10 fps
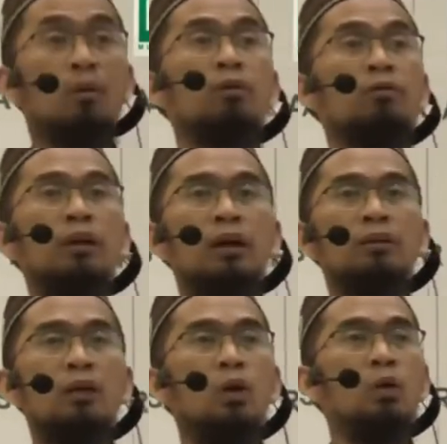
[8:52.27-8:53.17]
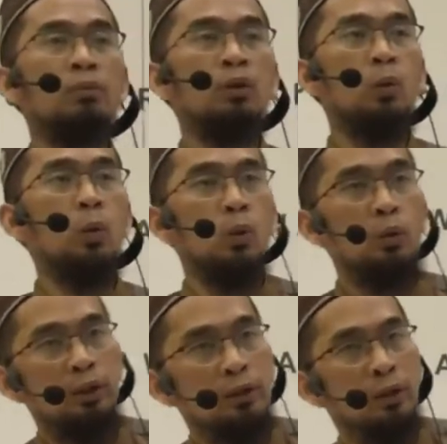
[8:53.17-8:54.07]
Fala taqum min
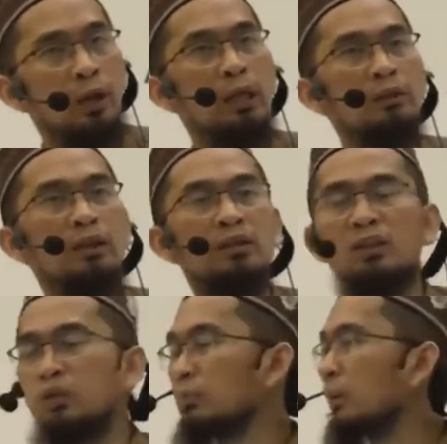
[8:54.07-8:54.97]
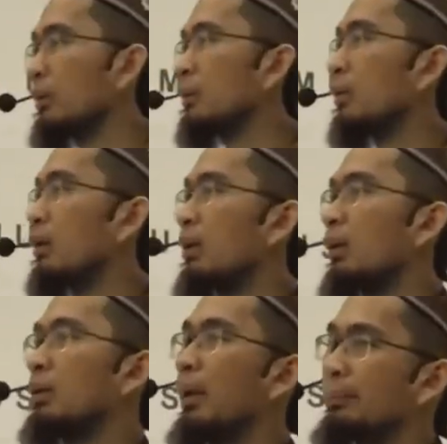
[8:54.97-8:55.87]
ruku'ika hatta tatma'inna
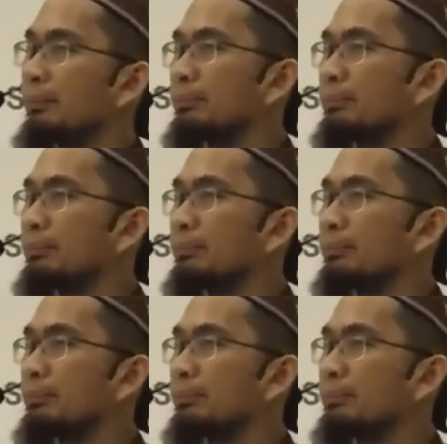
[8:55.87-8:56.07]
raqi'an.